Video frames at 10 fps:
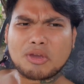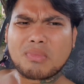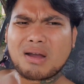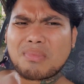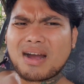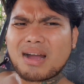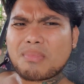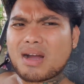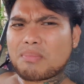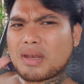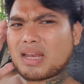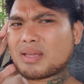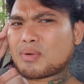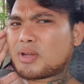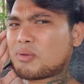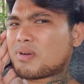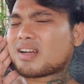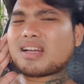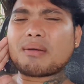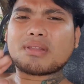ko yung mga bangka, mga kapanalig, kung ano yung
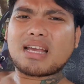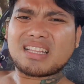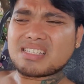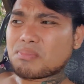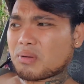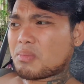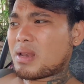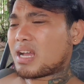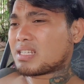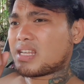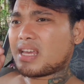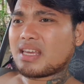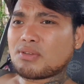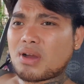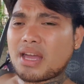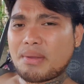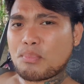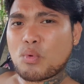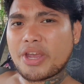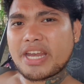magagamit natin sa pag-vlog. Kasi ayan yung hanap
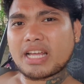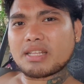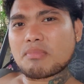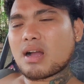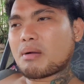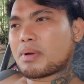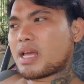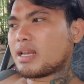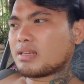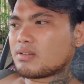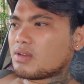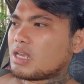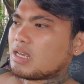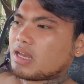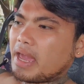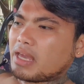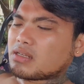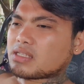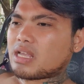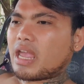buhay natin, mga kapanalig, no? Kaya
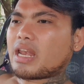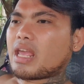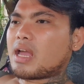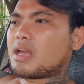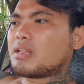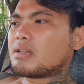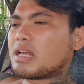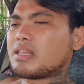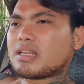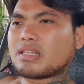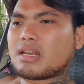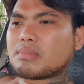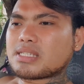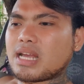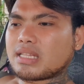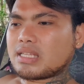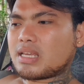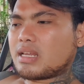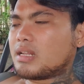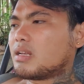yung sasakyan na yan, dadating din naman sa atin
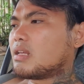yan.